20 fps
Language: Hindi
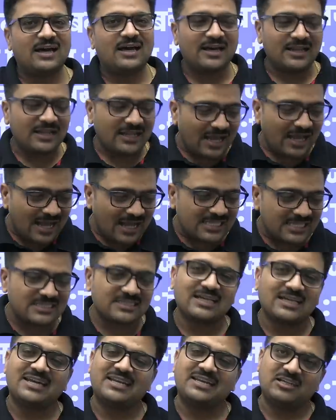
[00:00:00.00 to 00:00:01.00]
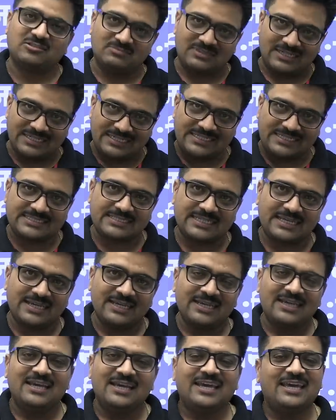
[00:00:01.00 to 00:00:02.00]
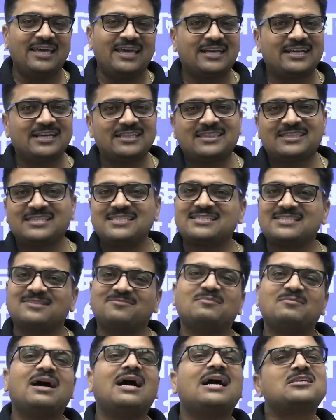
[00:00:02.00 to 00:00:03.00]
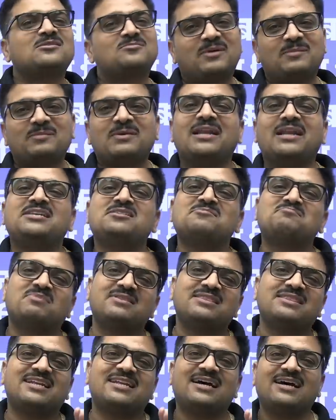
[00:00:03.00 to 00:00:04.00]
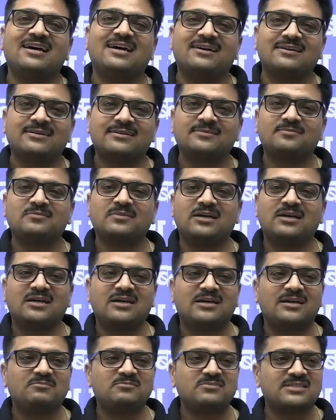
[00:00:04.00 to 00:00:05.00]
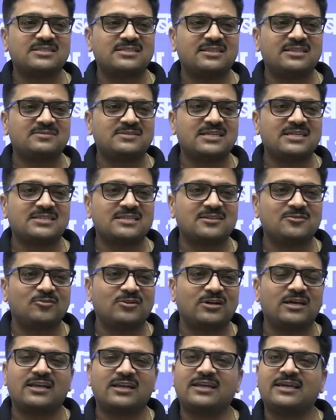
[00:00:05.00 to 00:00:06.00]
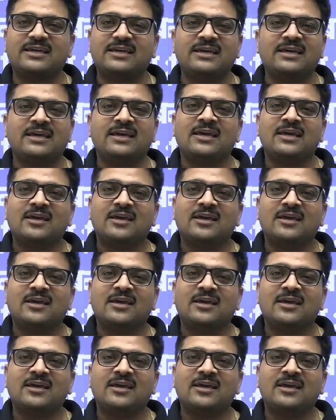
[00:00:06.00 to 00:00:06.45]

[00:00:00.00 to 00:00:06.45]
हर आज तारीख मान लीजिए इकतीस आज मान लीजिए पंद्रह हम जिस दिन सेशन को कर रहे हैं